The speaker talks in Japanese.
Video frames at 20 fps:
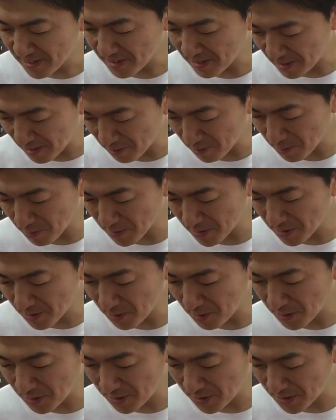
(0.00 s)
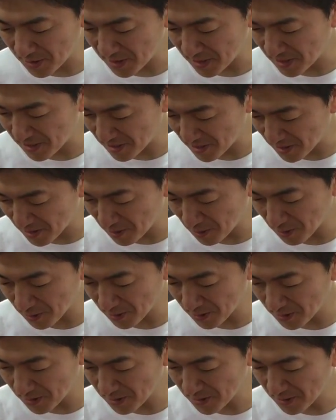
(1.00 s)
あでも統一したいです工
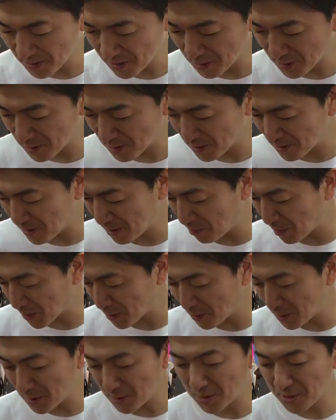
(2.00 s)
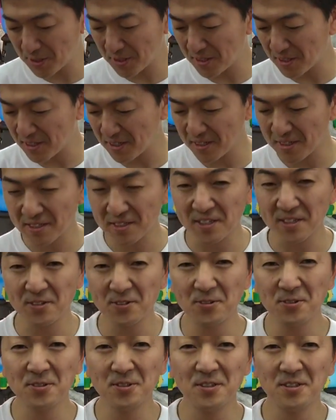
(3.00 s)
具工具やっぱ統一してたら最
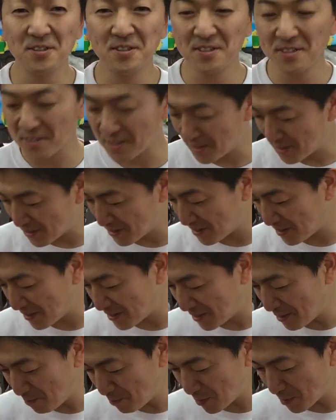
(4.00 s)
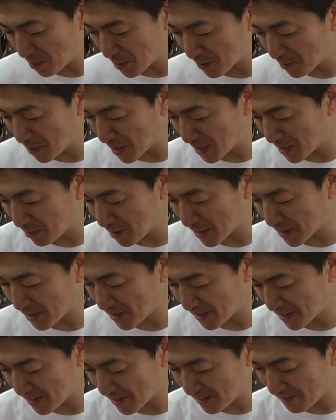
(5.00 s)
高にいいですよね全部僕バラバラ
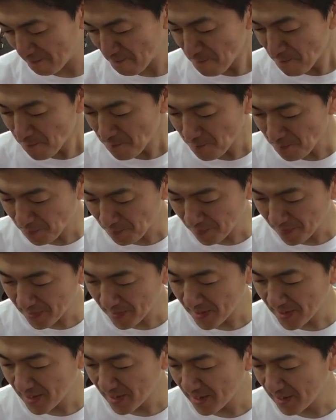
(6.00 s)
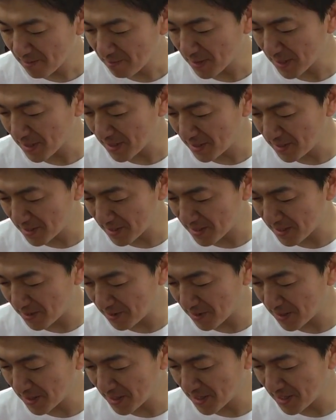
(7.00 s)
なんでまたいつかお
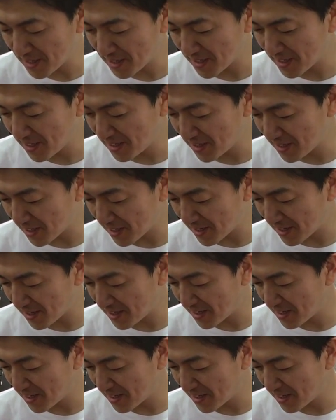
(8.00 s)
金ができたら